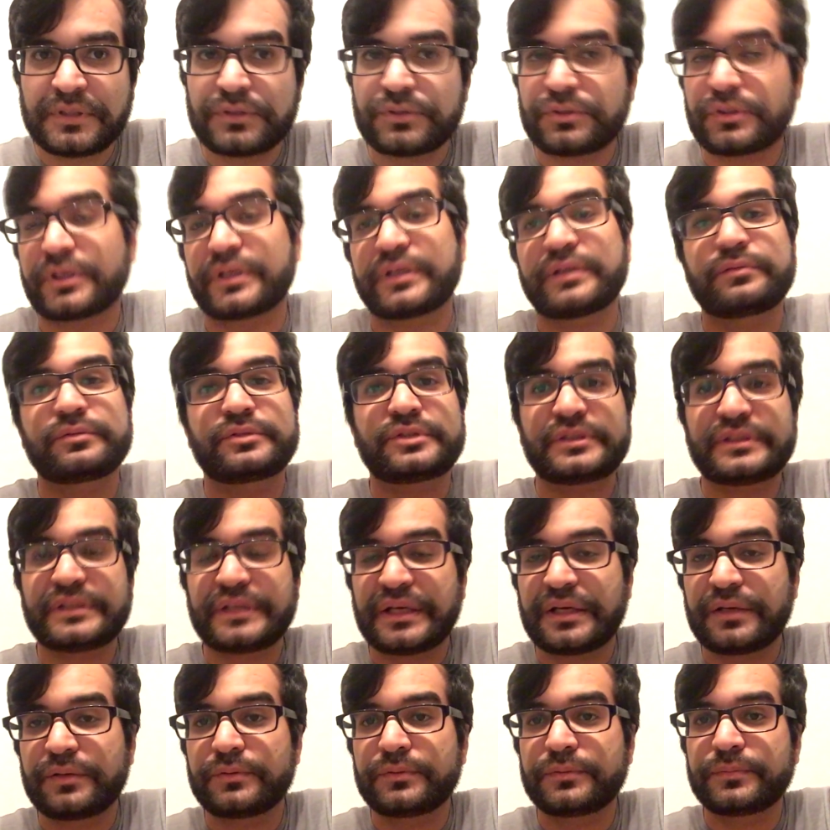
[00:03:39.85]
só que não tinha
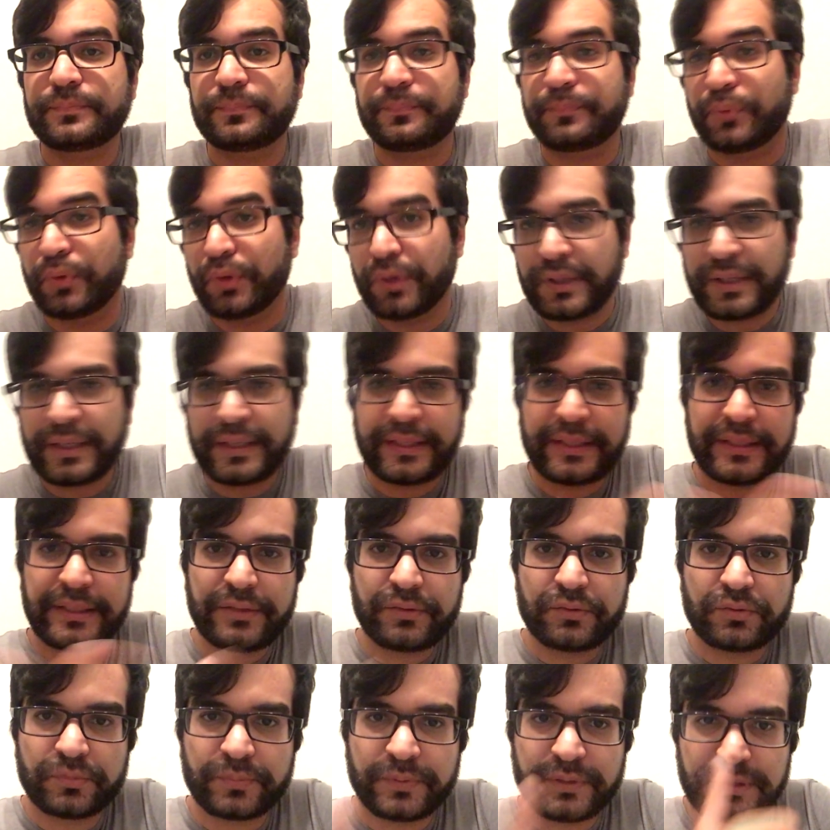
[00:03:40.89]
entregado porcaria
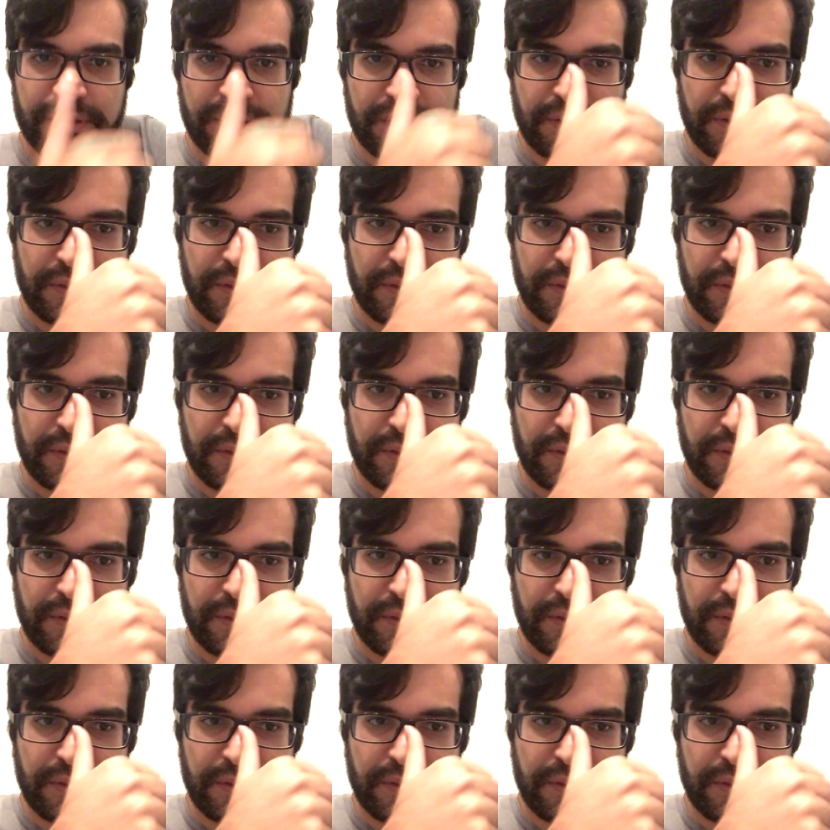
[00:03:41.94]
nenhuma.